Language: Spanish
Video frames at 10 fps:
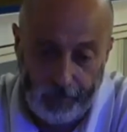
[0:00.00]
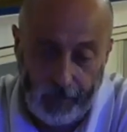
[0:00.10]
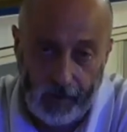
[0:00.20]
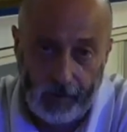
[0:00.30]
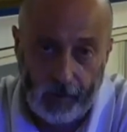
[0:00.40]

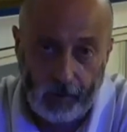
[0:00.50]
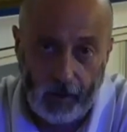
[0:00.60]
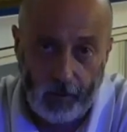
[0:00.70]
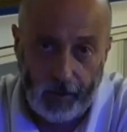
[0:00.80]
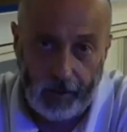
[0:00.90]
de una
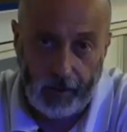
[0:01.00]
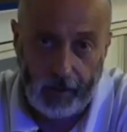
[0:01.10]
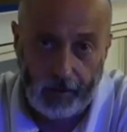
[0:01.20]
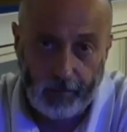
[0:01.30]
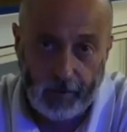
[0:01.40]

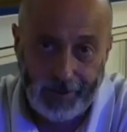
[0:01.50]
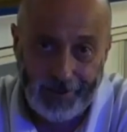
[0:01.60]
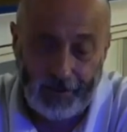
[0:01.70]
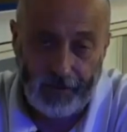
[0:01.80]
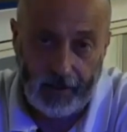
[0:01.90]
manera pues
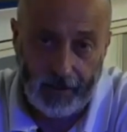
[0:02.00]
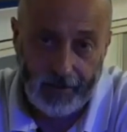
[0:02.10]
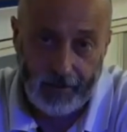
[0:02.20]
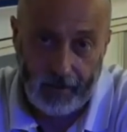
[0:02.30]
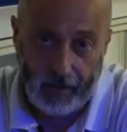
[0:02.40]
tan
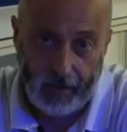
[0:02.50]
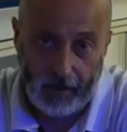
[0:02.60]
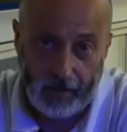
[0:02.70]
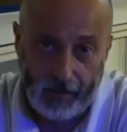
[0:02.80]
directa